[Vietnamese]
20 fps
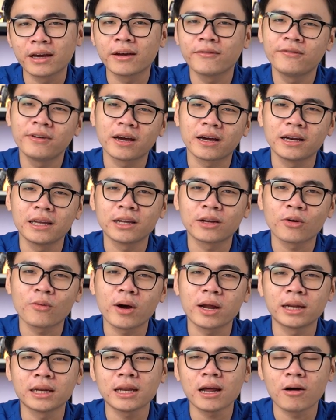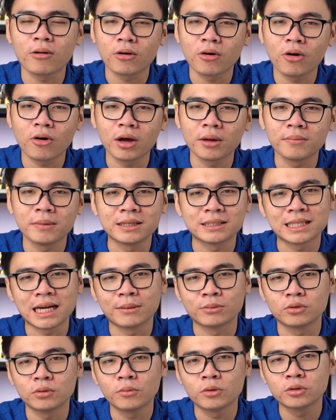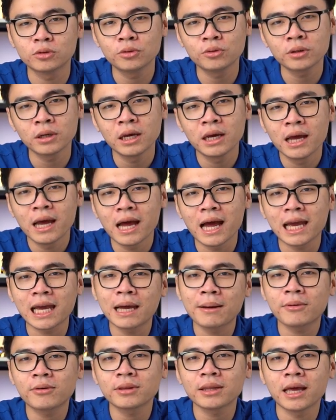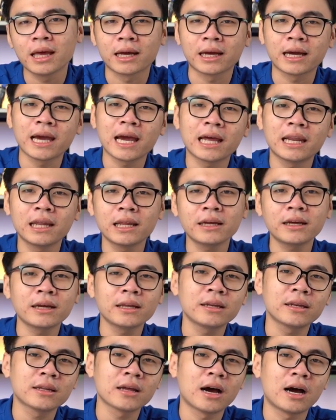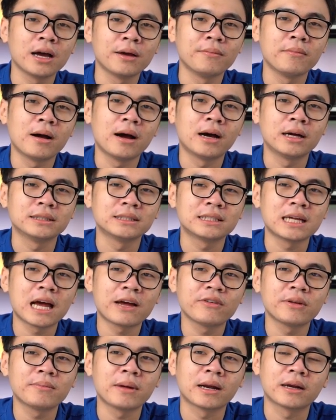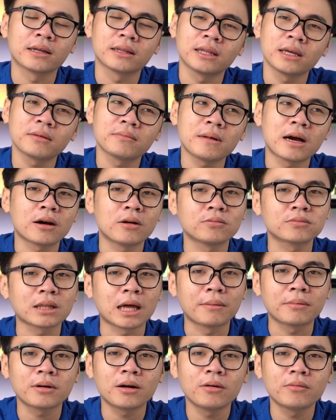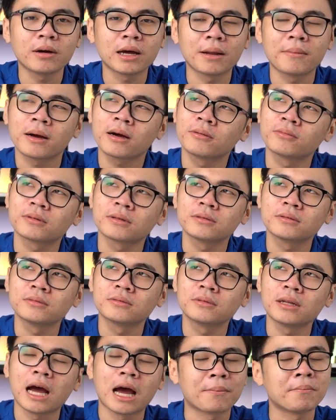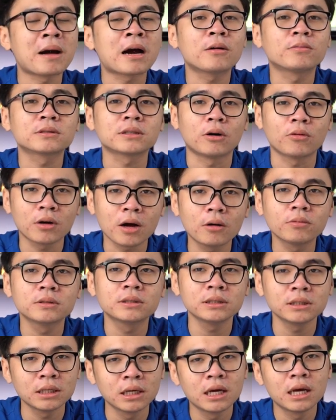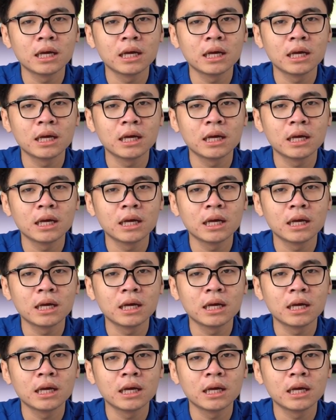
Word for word: cái việc liên quan đến đào coi bị giảm xuống một chút anh em có thể nghe đến cái thời mà ra phiên bản RTX 3080 hay là 30 à, 3060 chứ